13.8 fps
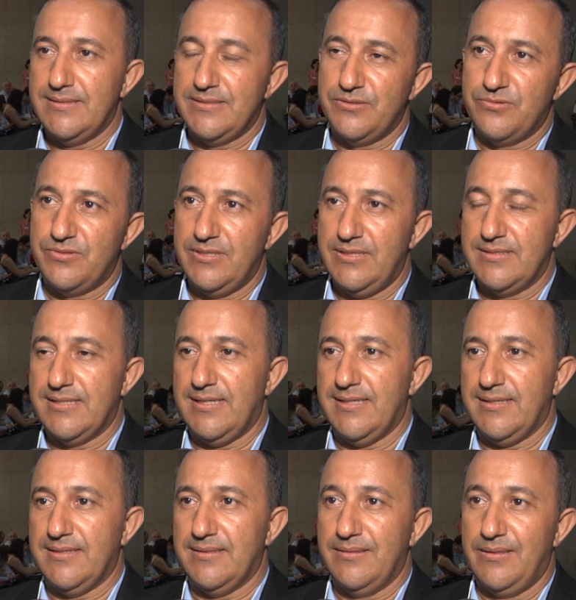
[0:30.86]
da gente
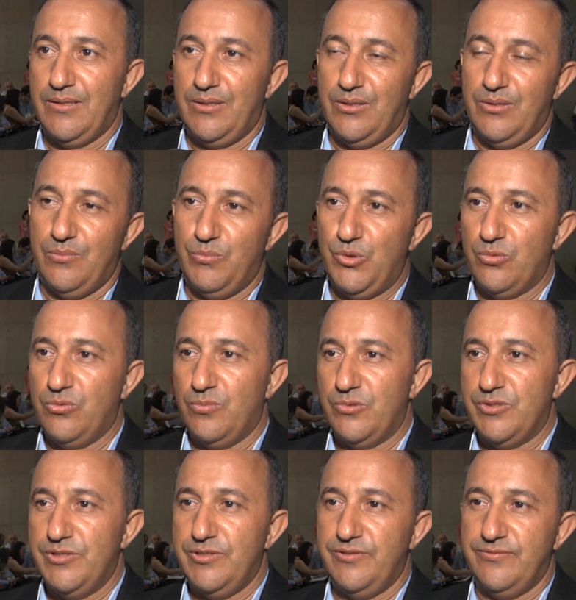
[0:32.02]
utilizar
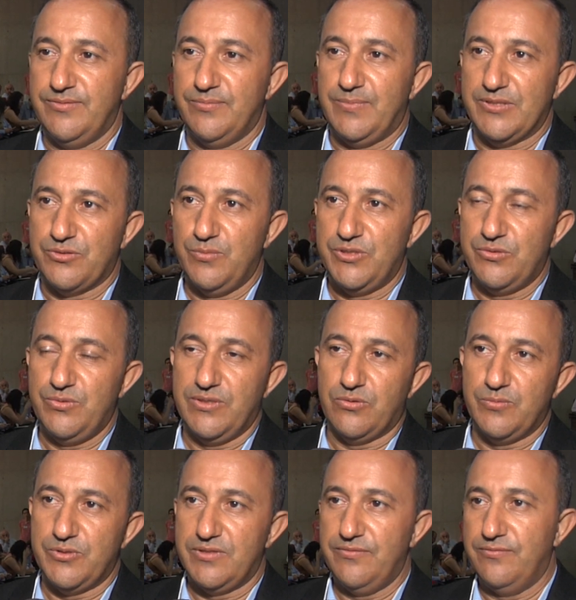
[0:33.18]
biocombustíveis para substituir
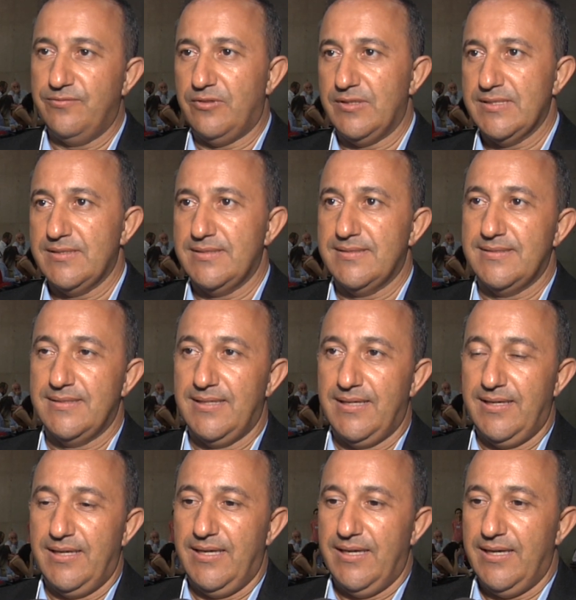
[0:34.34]
combustíveis fósseis
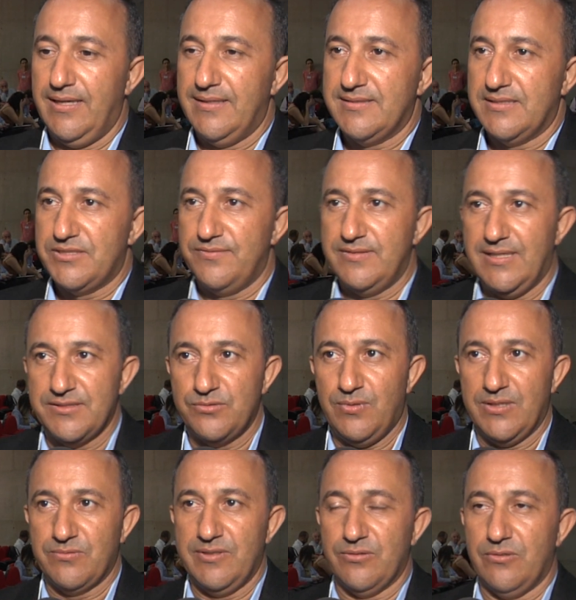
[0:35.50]
é, nas atividades do
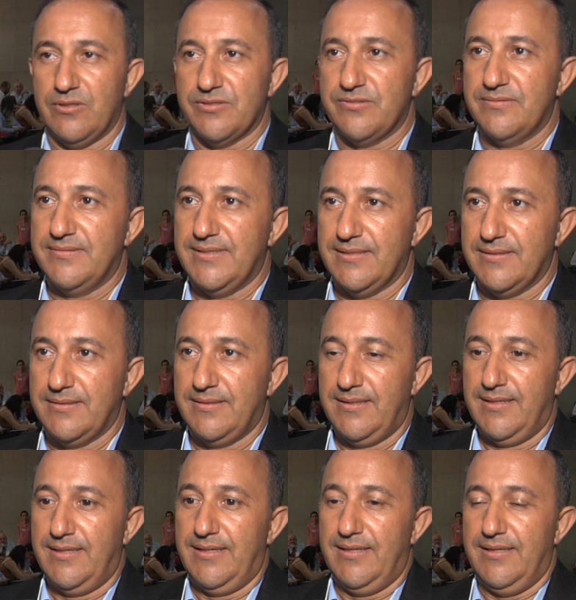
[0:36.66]
agronegócio. Né?
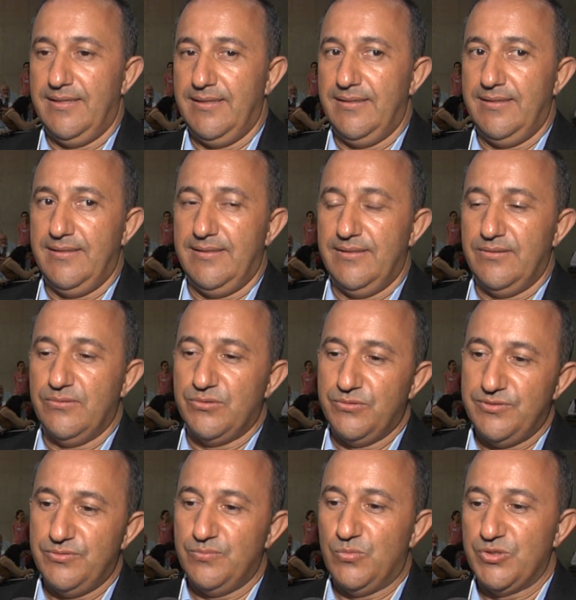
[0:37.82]
E
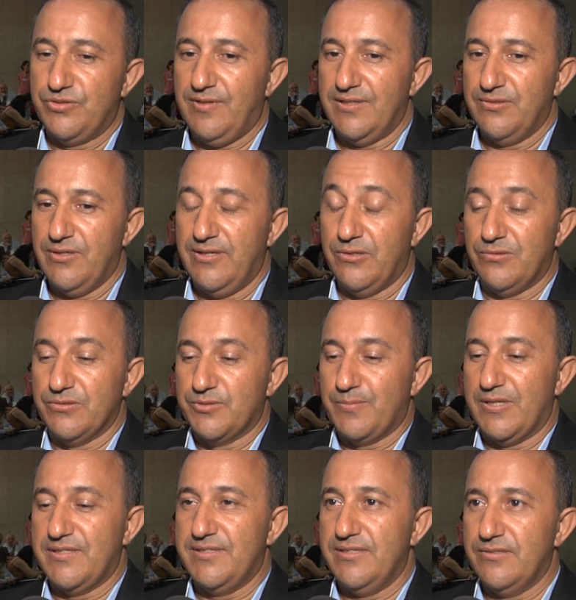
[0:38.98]
os, eh, os
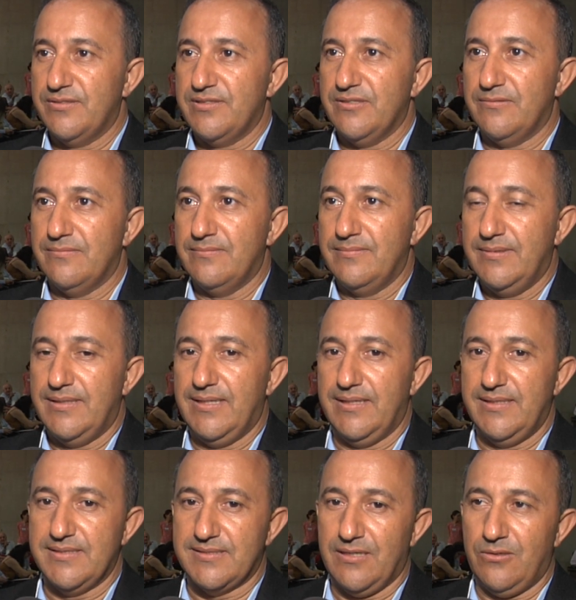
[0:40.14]
parceiros são
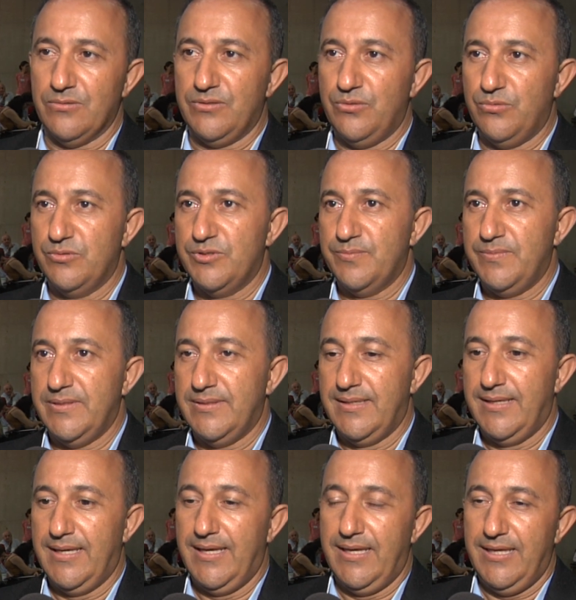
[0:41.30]
Exalc, USP,
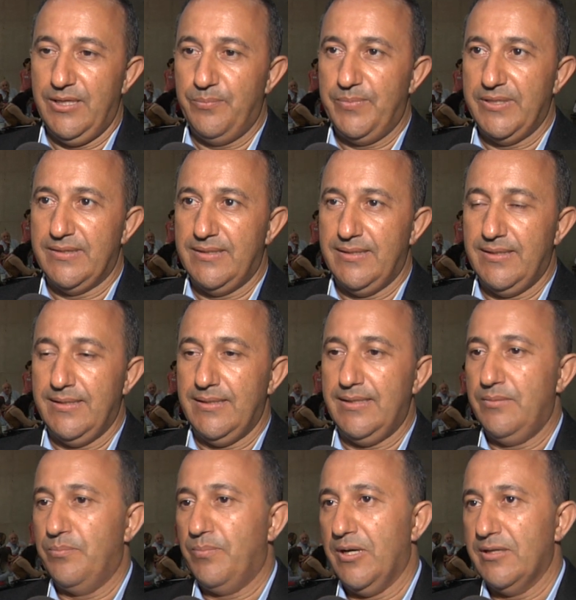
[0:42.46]
IPT
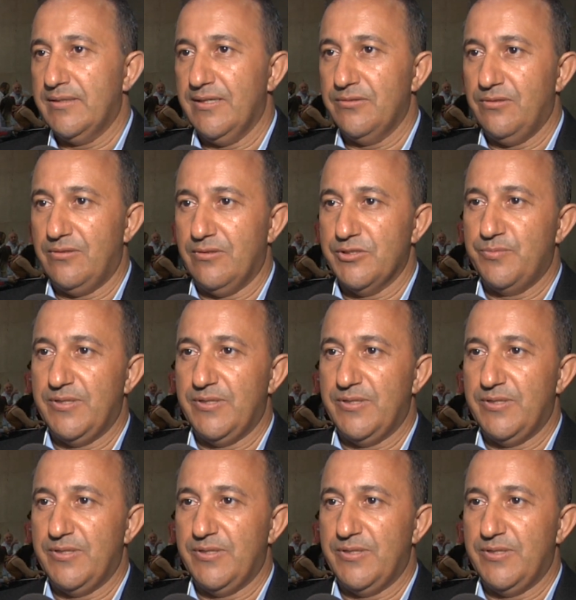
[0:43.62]
e Parque Tecnológico